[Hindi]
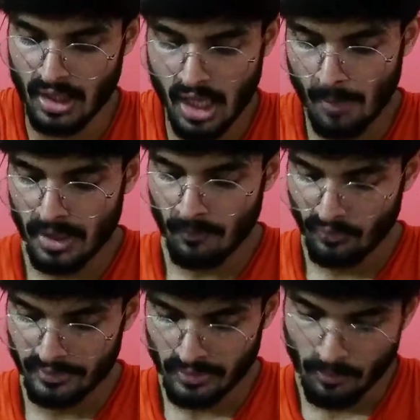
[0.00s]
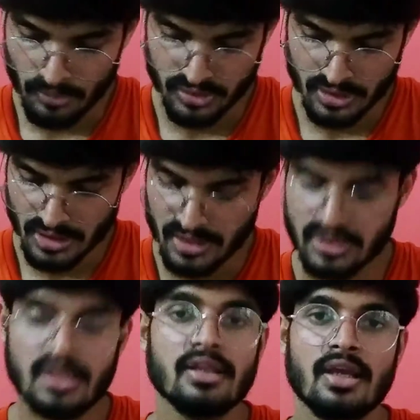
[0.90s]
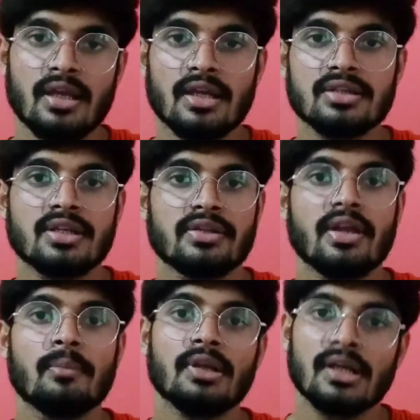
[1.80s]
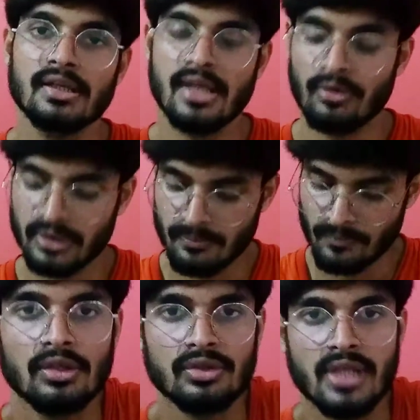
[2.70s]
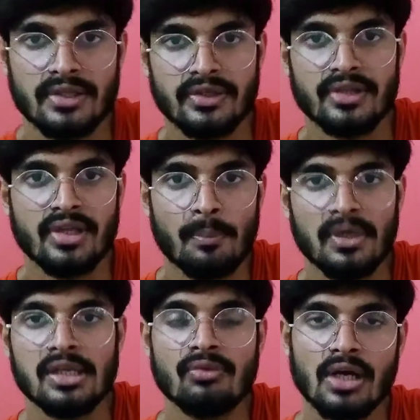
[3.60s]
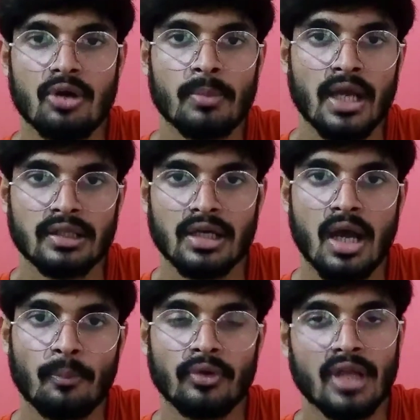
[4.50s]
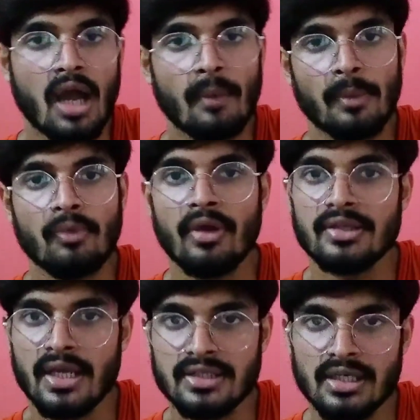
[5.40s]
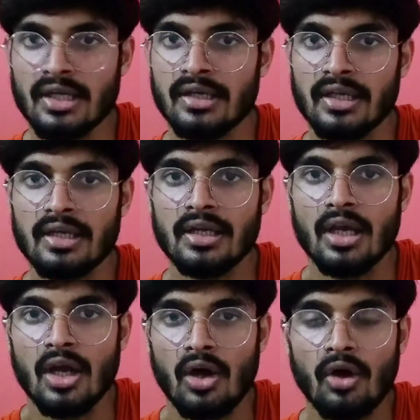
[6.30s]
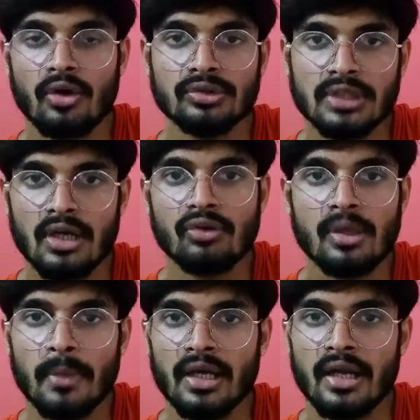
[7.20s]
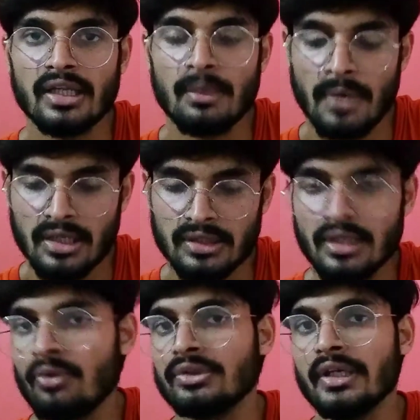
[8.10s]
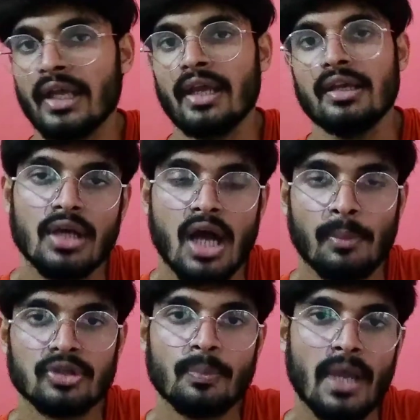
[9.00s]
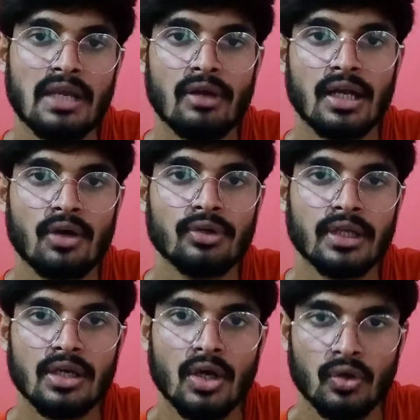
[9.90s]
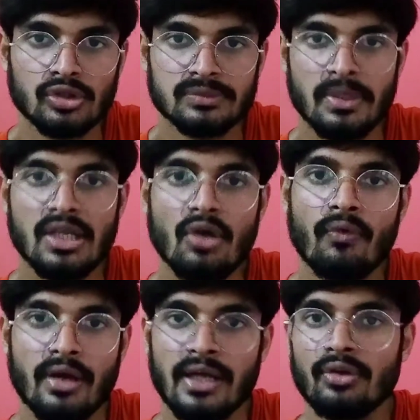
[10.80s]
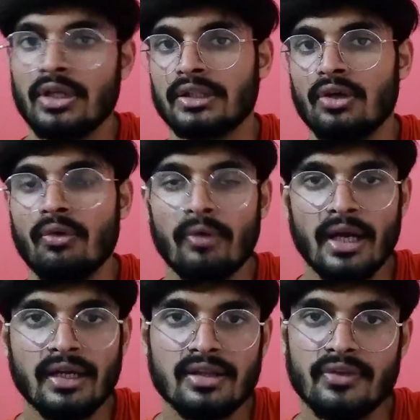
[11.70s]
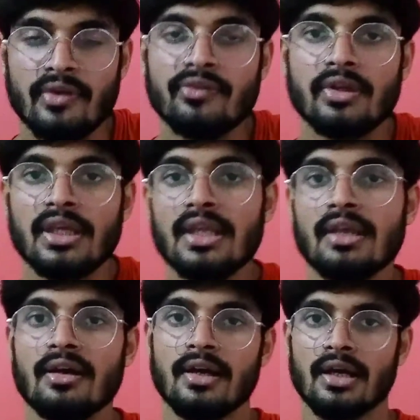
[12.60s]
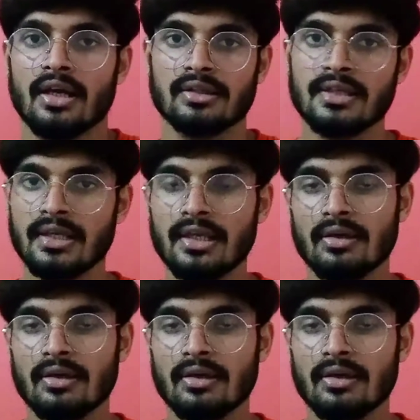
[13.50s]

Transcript: अभी हम फिर से वो प्रोसीजर सारी चीजें देखेंगे जिससे हमने कल किया हुआ था तो जैसे जैसे आपने न्यू अकाउंट बनाया था आपको यहाँ पे भी वही सारी चीजें करनी है और उस अकाउंट के बनाने के बाद होता क्या है आपको जो पहले वाला अकाउंट है उस पर ये ओवर हो जाता है ओवर इन द सेंस कि ये